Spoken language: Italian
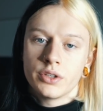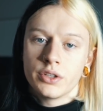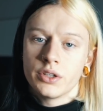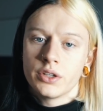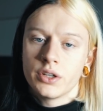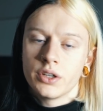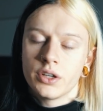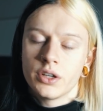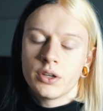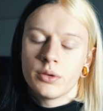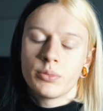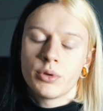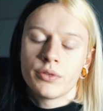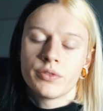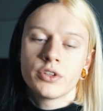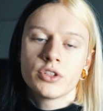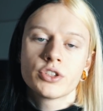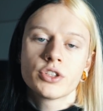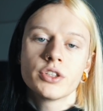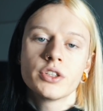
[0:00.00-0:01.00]
in eh,
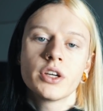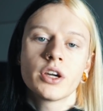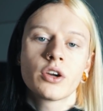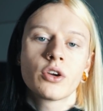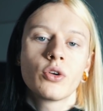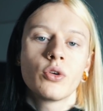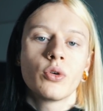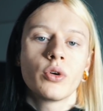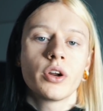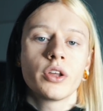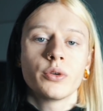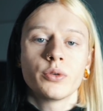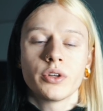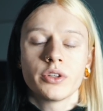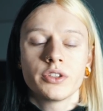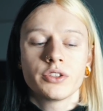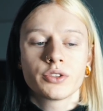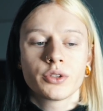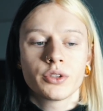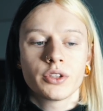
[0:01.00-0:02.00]
provincia di Ancona, in una
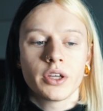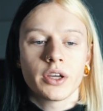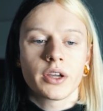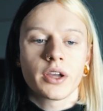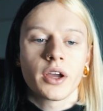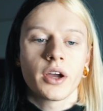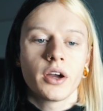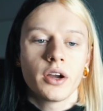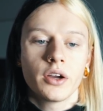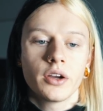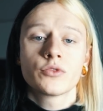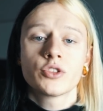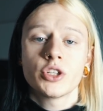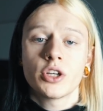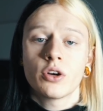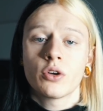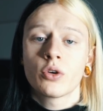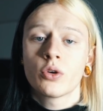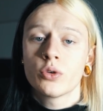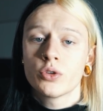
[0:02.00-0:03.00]
discoteca,
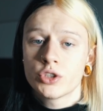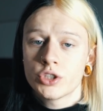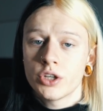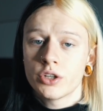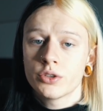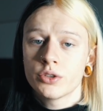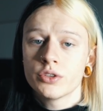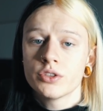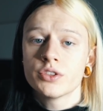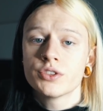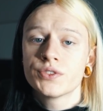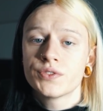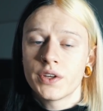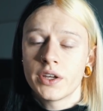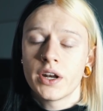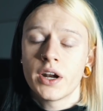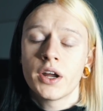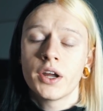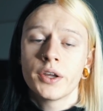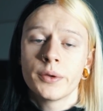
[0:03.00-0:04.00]
c'era un concerto di
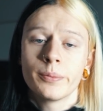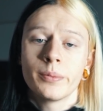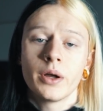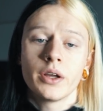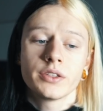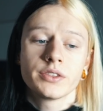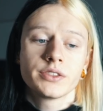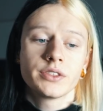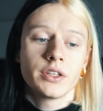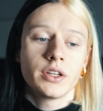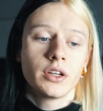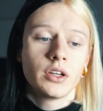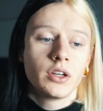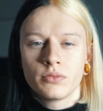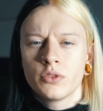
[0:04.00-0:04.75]
Sfera e Basta.